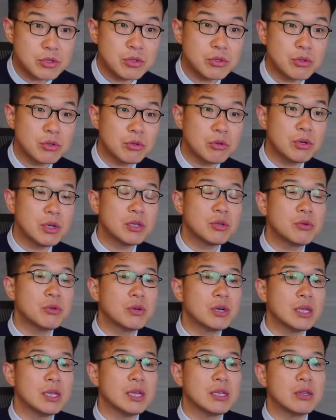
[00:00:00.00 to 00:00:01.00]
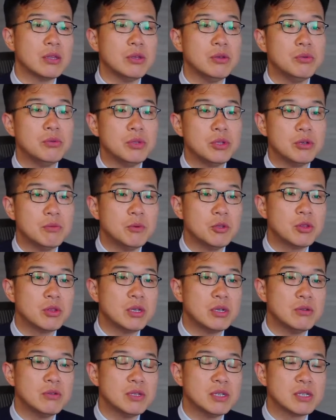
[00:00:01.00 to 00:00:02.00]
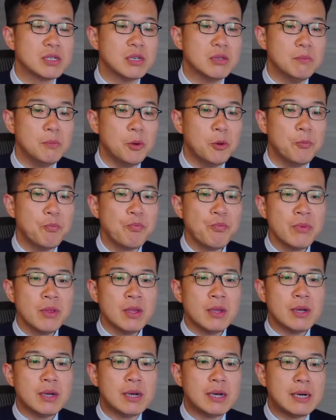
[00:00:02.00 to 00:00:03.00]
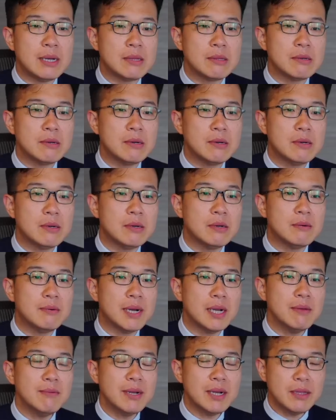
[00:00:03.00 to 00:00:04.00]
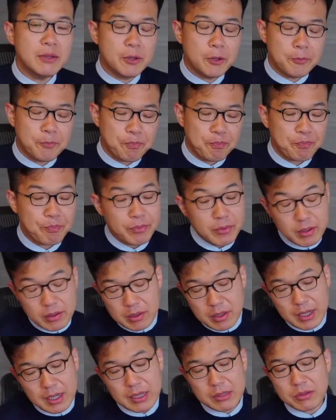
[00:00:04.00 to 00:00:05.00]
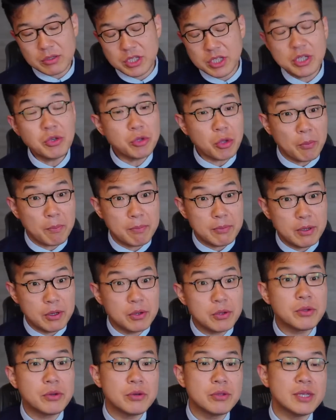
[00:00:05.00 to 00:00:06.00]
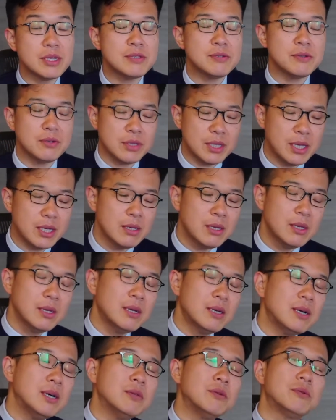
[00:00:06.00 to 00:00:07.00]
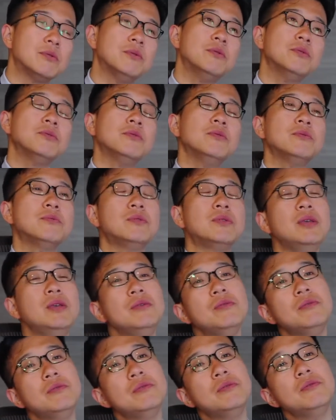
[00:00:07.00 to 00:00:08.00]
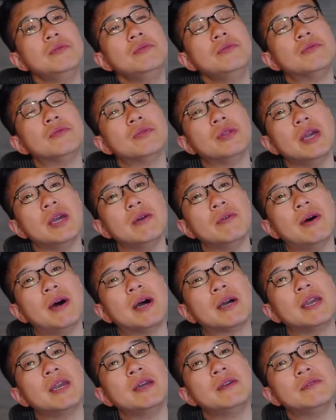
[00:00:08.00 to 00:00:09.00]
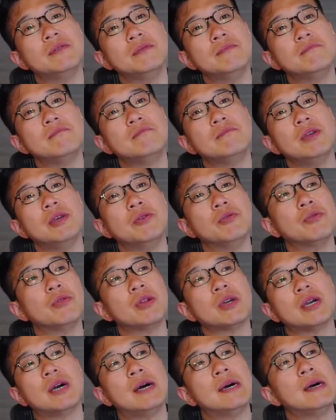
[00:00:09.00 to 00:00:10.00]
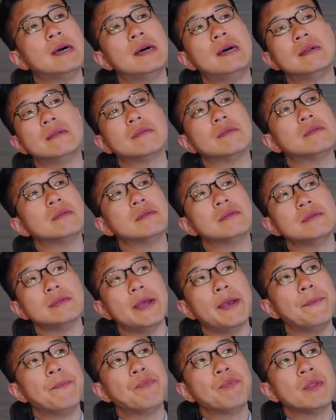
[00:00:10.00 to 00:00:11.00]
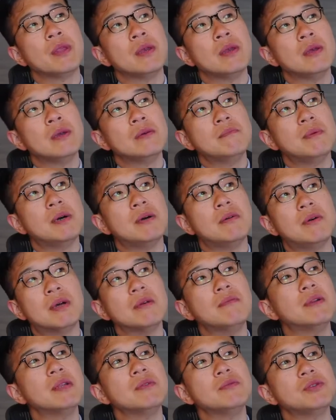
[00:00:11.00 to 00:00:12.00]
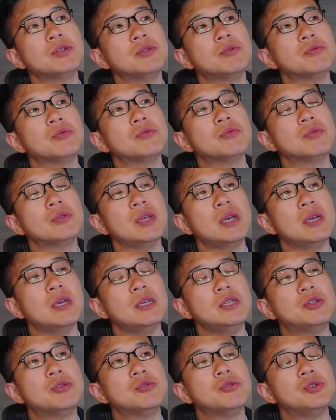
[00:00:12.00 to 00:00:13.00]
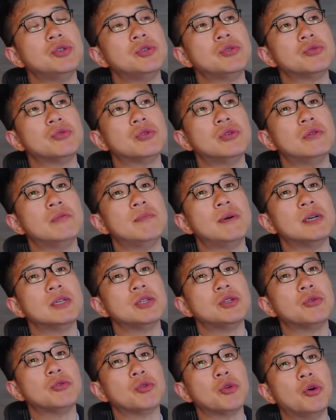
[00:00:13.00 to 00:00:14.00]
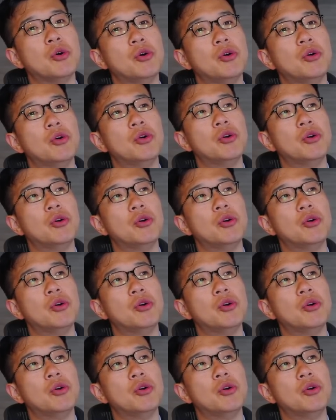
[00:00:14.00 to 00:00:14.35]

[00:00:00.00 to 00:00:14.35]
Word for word: ちょっと動画撮ろうかなっていうふうに思ってるんですけども、我々の仕事、労働ですよね。労働っていうので分けるっていうので考えるとですね、まあ我々の仕事って衣食住と、まあ仕事、